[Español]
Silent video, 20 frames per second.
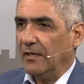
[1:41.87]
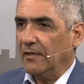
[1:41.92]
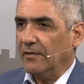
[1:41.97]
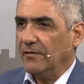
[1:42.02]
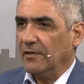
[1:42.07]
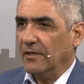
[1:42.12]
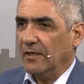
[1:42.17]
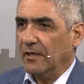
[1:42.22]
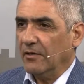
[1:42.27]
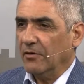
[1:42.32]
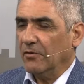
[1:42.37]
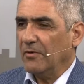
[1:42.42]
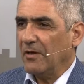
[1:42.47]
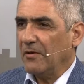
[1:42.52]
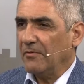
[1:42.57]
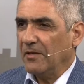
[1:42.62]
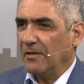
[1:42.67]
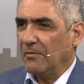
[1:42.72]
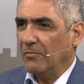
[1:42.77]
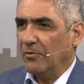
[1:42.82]
es decir, la economía
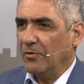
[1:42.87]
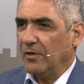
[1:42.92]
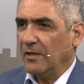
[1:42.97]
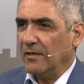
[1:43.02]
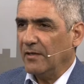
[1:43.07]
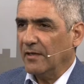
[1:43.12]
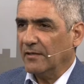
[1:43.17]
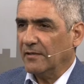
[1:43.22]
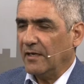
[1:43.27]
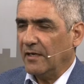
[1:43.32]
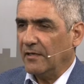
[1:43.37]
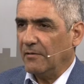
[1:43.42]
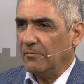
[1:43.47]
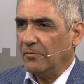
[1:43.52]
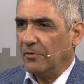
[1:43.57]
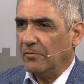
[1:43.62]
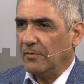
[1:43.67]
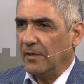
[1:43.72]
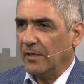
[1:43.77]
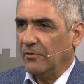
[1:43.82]
viene muy indexada
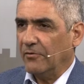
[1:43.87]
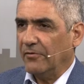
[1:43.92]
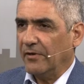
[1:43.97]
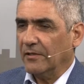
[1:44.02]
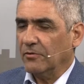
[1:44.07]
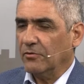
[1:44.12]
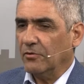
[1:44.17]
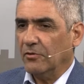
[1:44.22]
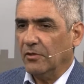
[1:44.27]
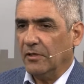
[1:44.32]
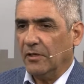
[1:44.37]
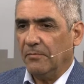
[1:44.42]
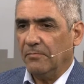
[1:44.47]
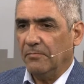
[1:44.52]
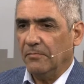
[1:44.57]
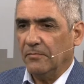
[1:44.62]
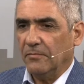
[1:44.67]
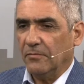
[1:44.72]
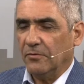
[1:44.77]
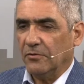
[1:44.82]
por varios factores,
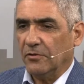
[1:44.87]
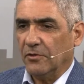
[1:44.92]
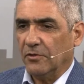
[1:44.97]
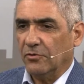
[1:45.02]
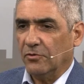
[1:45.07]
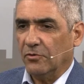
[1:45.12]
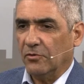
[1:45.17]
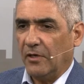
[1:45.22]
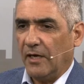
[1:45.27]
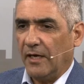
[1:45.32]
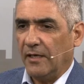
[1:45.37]
¿no es cierto?